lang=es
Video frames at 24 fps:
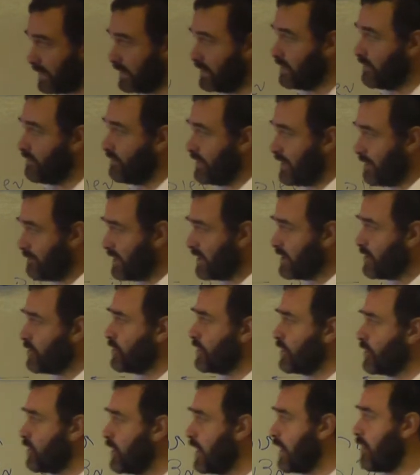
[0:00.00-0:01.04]
Y finalmente yo
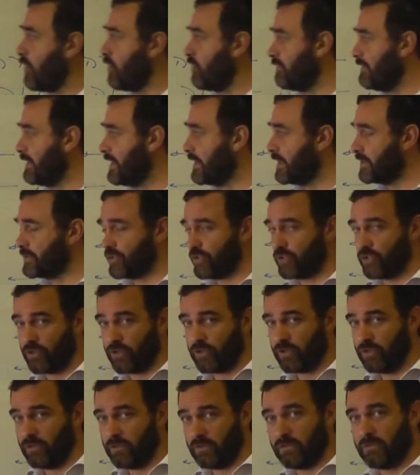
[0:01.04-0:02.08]
tengo la obligación
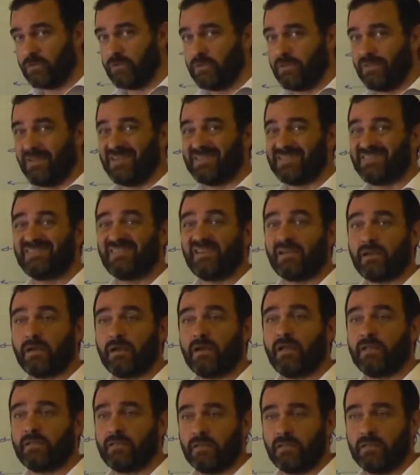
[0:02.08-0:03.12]
de hacer
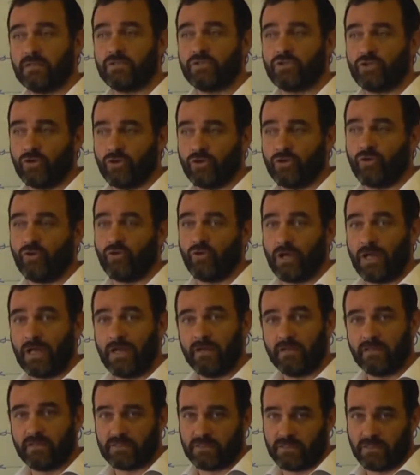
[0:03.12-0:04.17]
la tradición
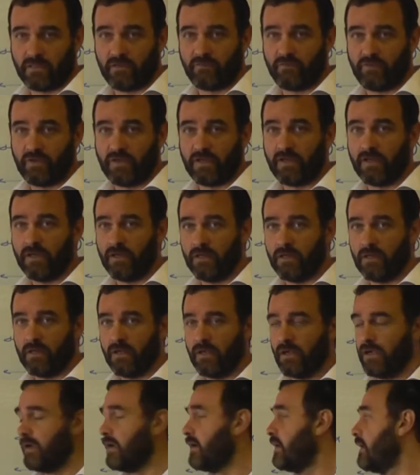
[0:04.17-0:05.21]
oral, que significa
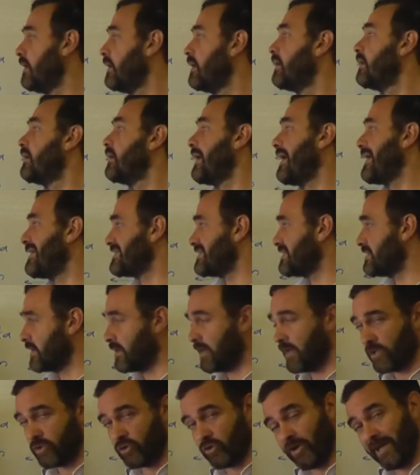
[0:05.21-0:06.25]
hacer
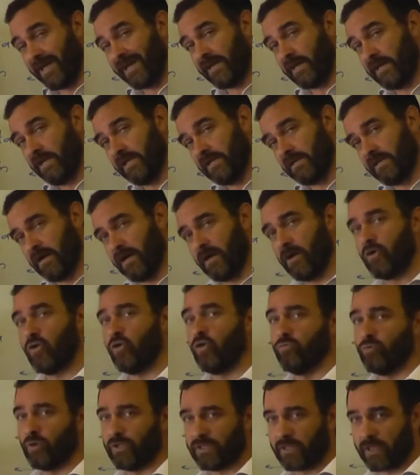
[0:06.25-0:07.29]
la Torah escrita
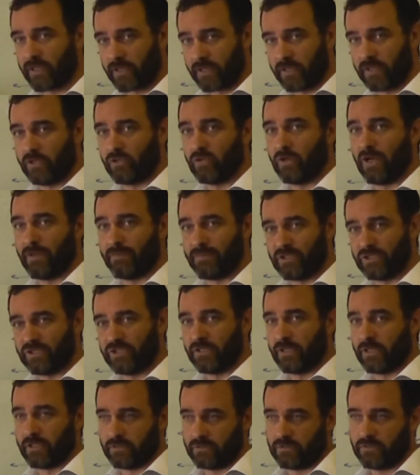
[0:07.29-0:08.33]
como está escrito en la
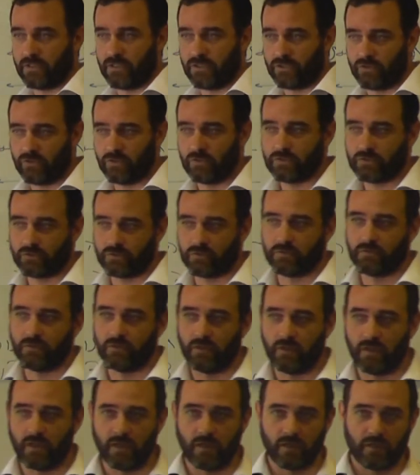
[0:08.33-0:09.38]
Mishnah. Eso es
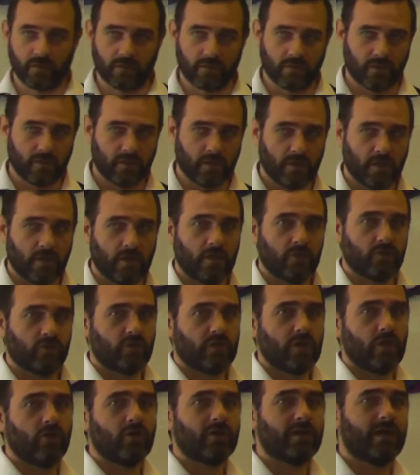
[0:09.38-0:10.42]
la...
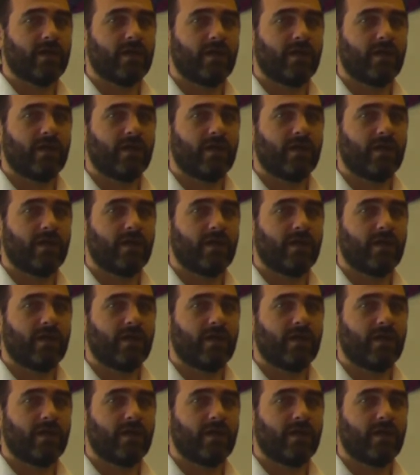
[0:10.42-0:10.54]
¿De lo